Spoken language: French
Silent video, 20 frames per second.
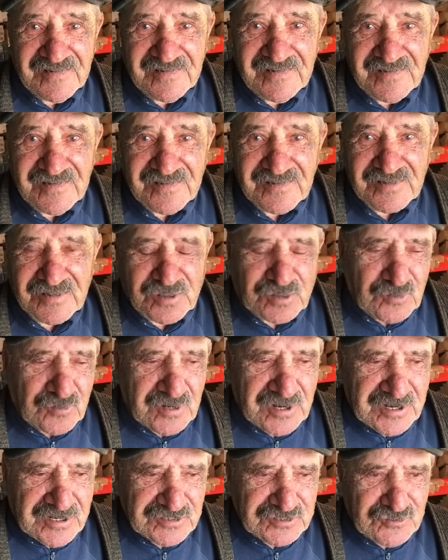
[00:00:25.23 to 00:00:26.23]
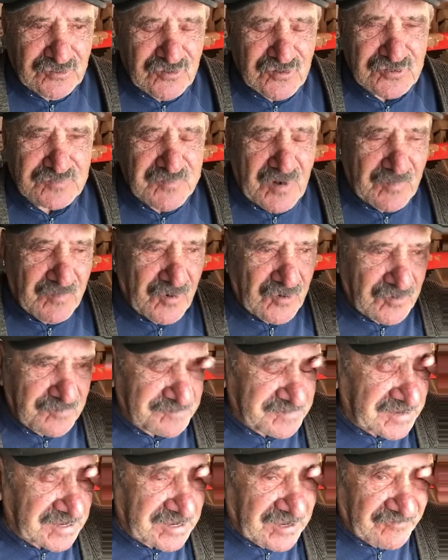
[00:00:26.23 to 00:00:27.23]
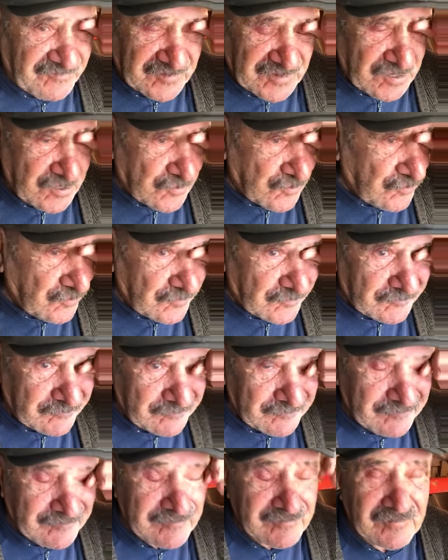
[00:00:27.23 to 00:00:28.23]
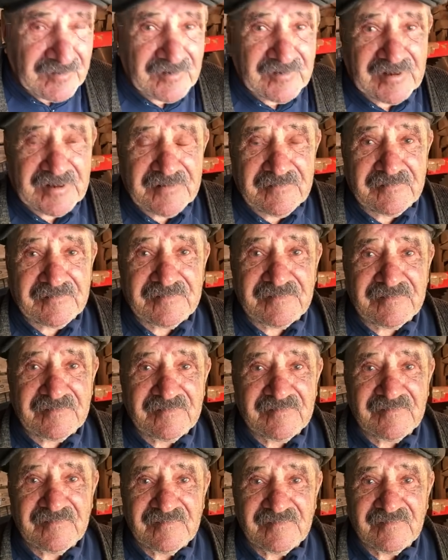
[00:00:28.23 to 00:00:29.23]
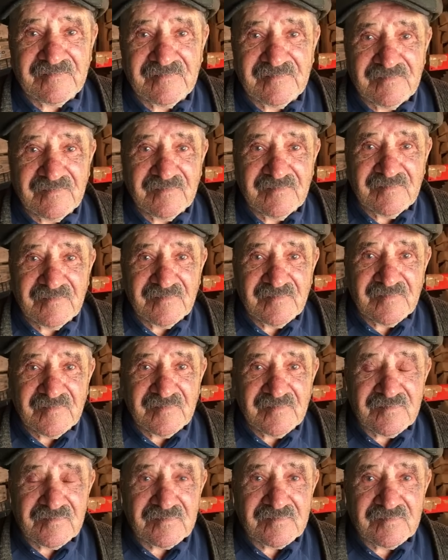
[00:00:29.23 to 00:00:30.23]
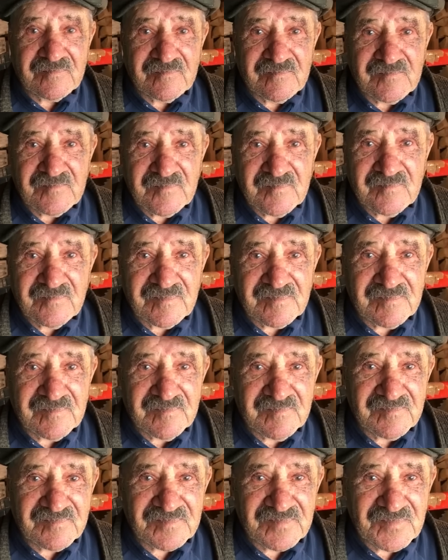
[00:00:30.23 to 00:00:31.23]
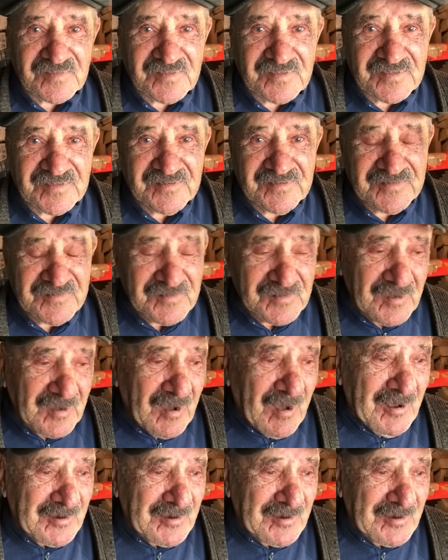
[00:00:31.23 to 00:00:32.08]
Tous les jours Tous les jours, je bois mon petit café Ah oui ouais. Et alors, c'est peut-être pour ça qu'à 89 ans, vous êtes en bonne forme